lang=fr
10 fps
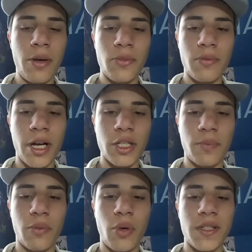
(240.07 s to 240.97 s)
l'homme du match.
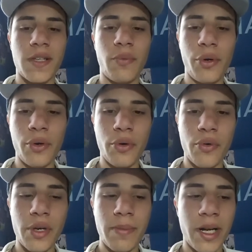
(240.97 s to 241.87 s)
Pour moi, c'est Voyo
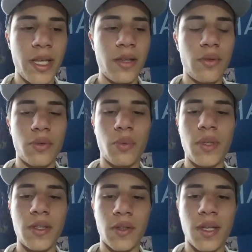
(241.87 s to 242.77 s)
Koulibaly. Donc,
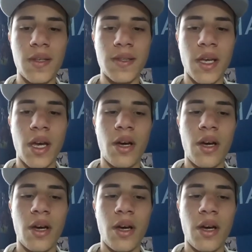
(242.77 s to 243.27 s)
8 sur 10.